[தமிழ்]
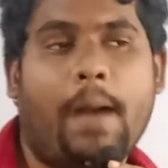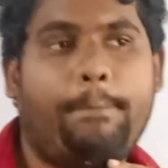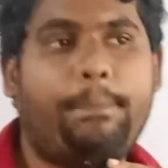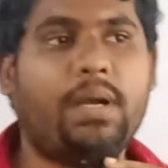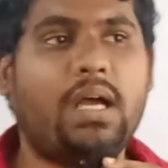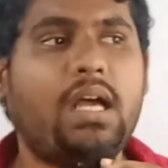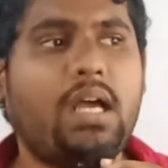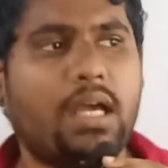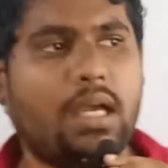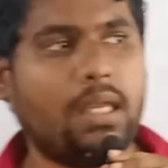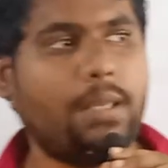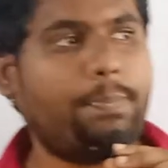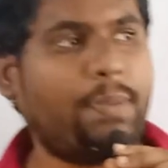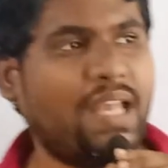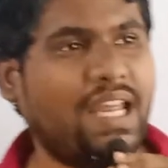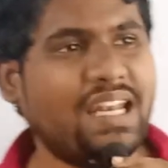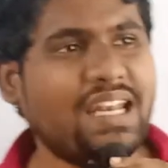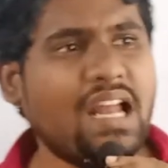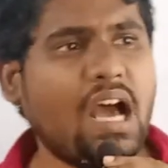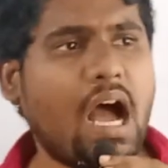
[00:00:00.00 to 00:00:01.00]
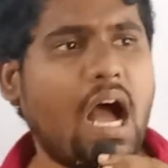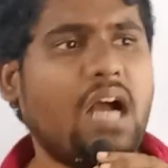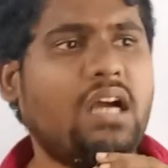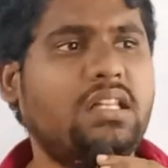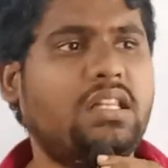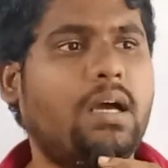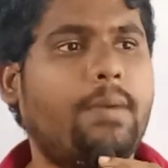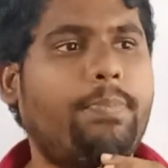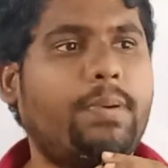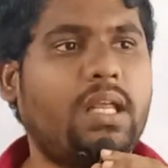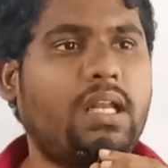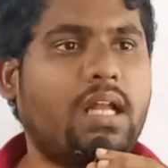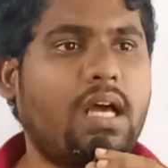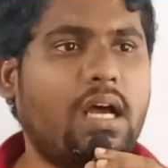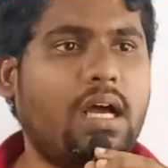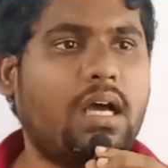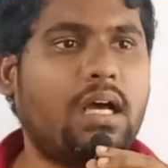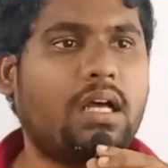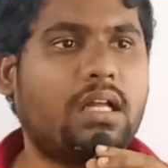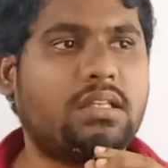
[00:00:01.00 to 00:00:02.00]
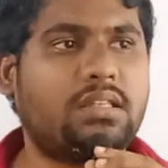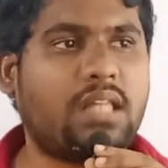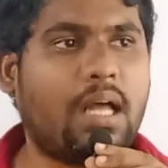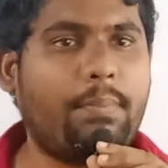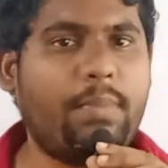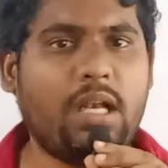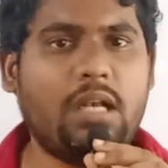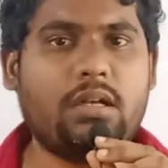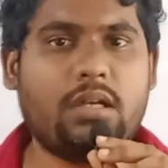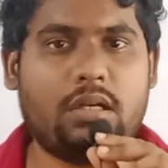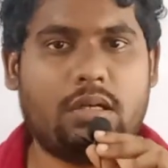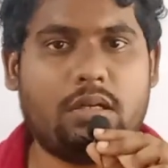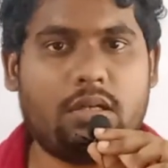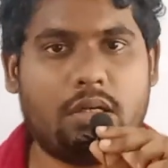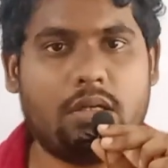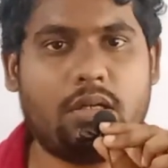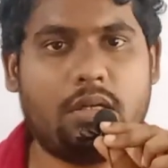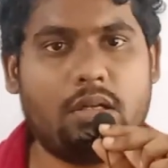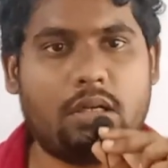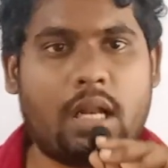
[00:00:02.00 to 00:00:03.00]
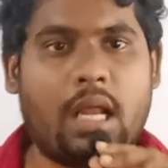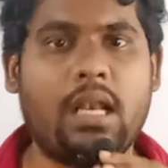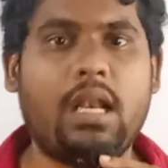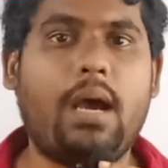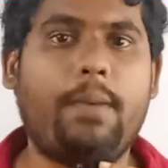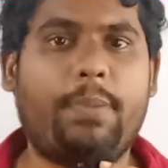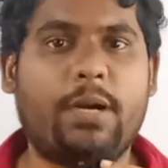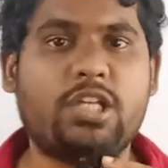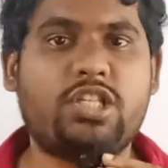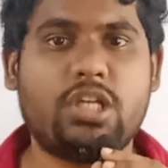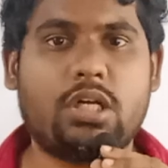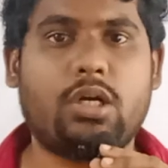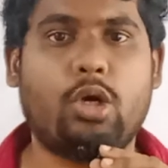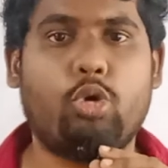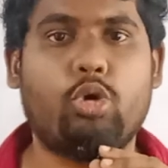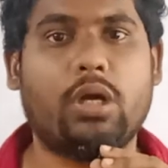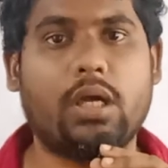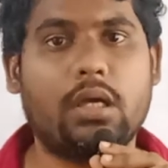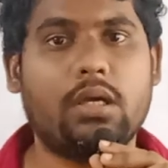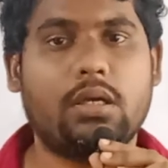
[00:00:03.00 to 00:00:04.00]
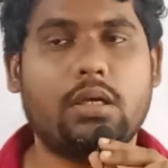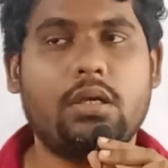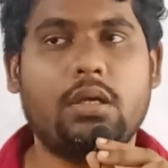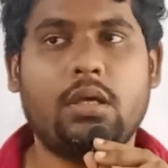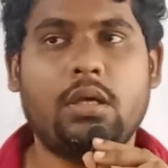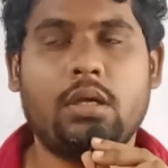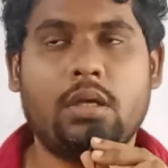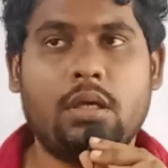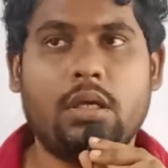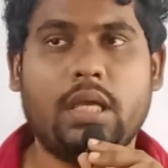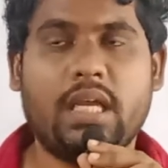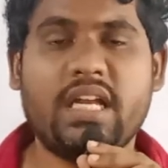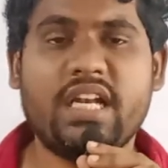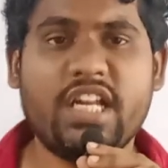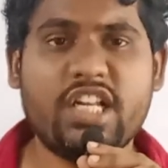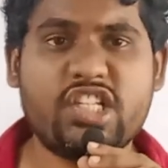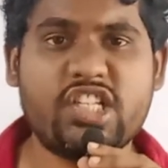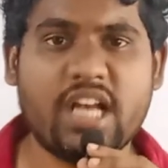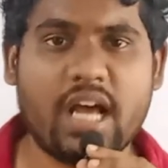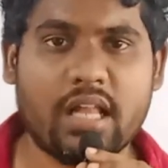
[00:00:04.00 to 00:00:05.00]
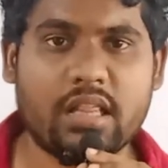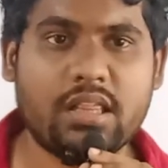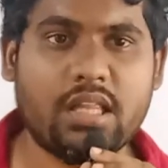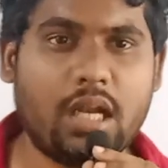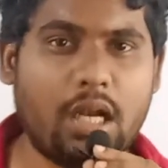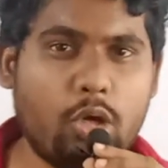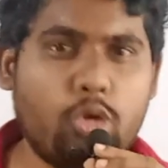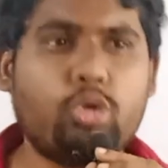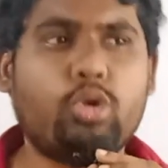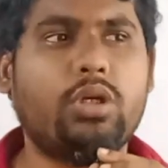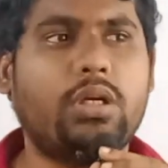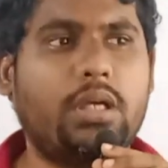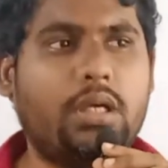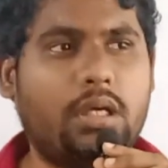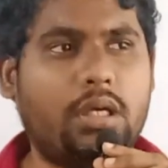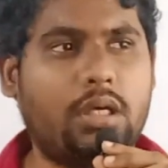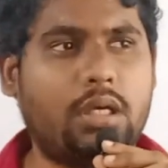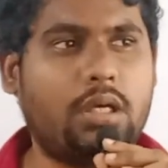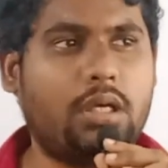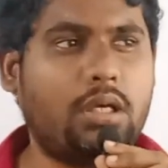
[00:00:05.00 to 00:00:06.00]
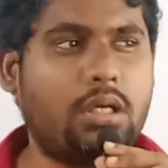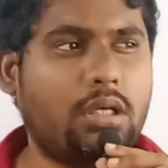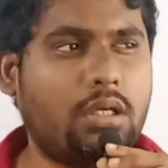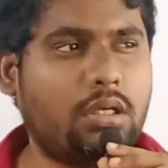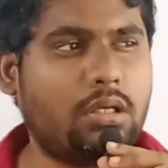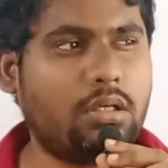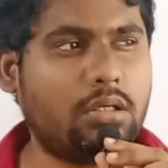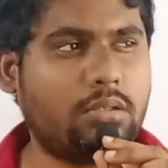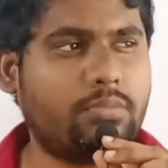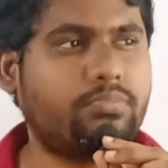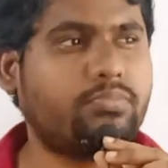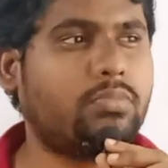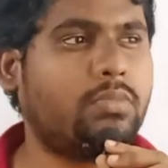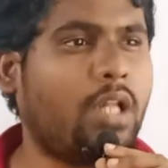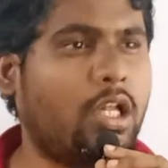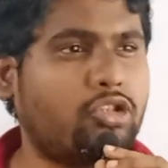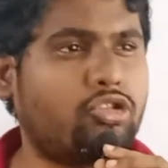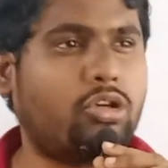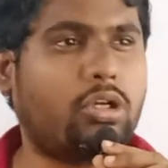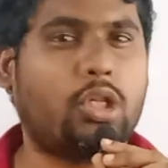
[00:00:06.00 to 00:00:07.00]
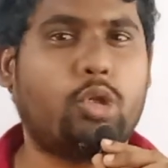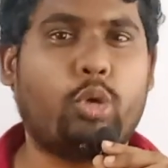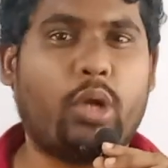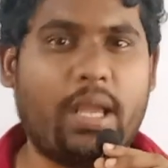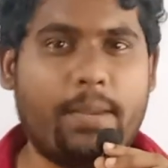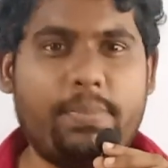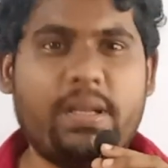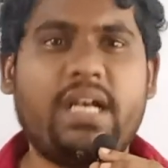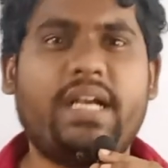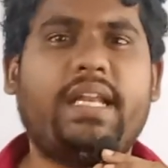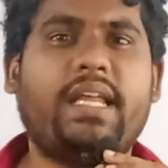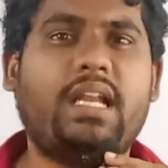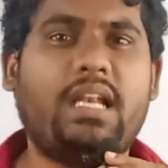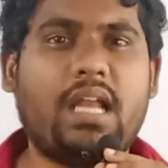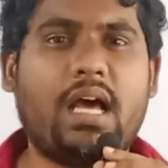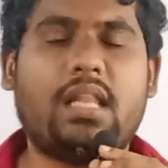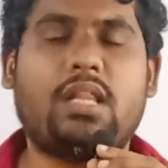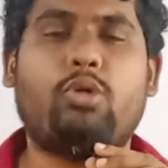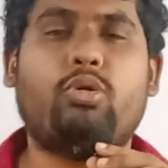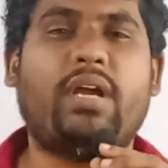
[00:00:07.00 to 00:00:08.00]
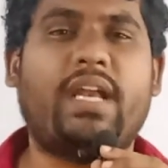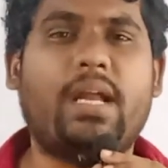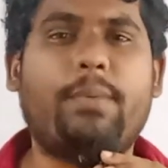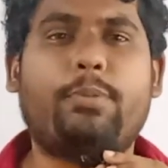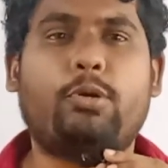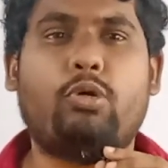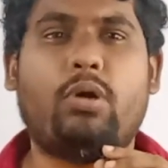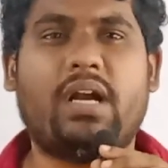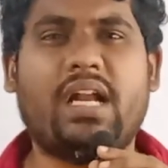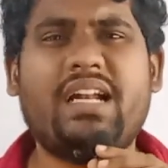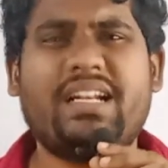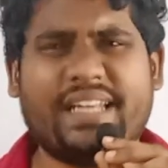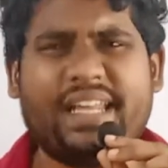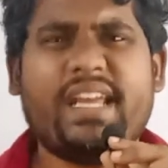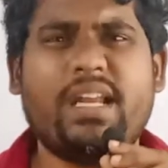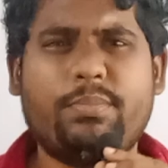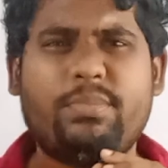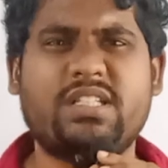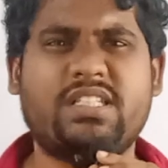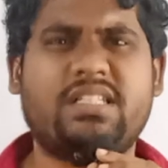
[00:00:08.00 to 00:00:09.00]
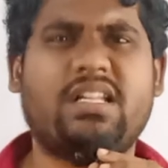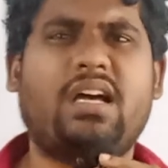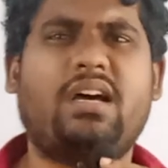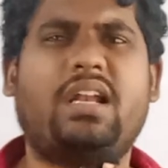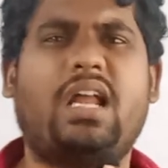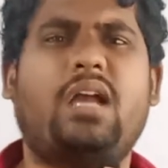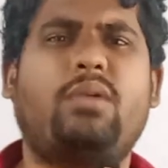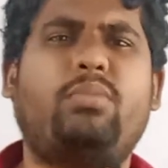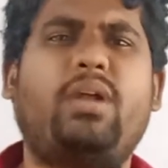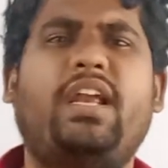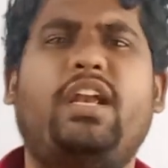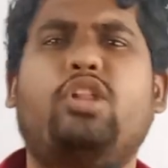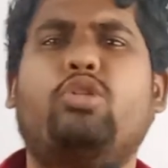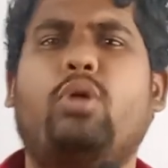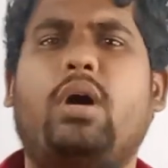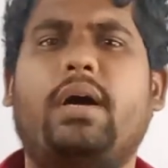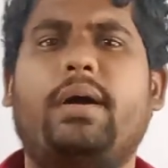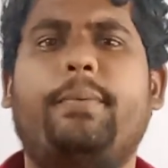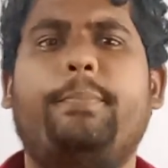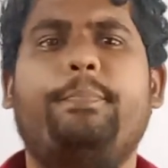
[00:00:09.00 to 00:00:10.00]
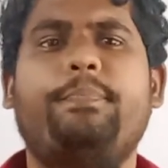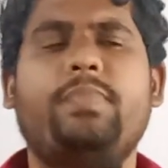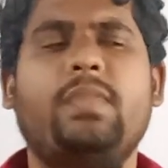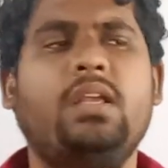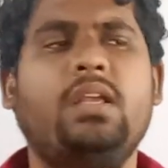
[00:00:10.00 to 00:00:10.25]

அப்போ இப்போ என்ன ஆகுது அப்படின்னா தமிழ் நல்லா படிச்சிருக்கவங்க இங்கிலீஷில் அந்த அளவுக்கு என்ன சொல்கிறது ஒரு எபிலிட்டி இல்லாதவங்க என்ன பண்ணுவாங்கன்னா டிஎன்பிசி தான் நார்மலாக எழுதுவாங்க